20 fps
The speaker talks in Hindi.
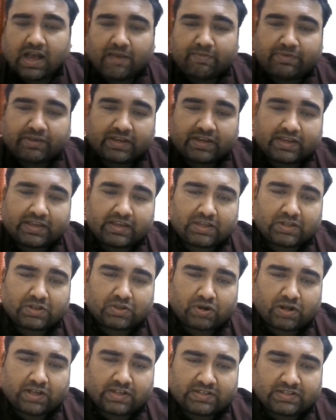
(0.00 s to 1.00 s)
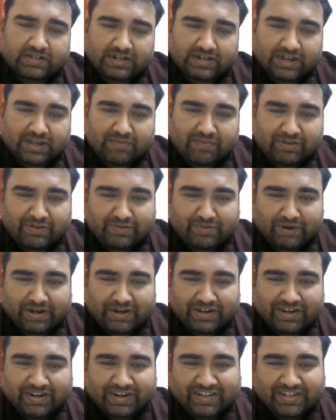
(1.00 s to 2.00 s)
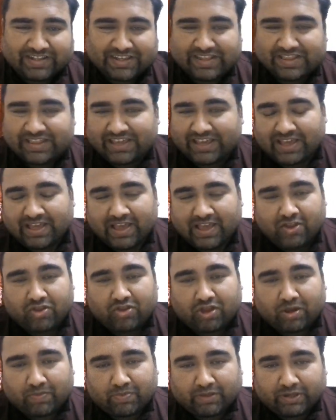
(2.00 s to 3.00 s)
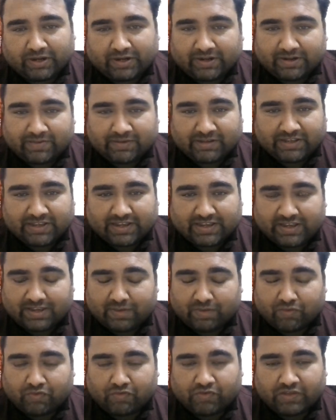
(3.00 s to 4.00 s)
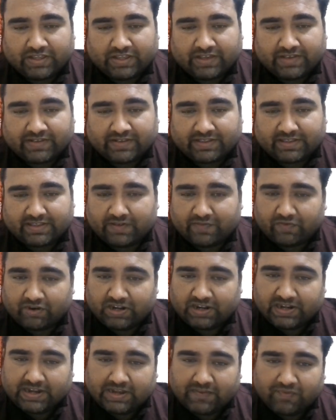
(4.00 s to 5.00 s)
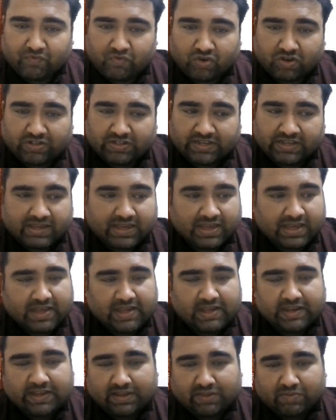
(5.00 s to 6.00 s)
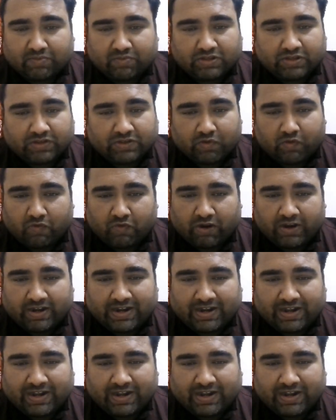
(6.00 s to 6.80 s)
आप जाके एक थोड़ा अच्छा टाइम स्पेंड करना चाहते हैं तो आप थिएटर में जाके ये मूवी देख सकते हैं वन टाइम वॉच है लेकिन मुझे वो वन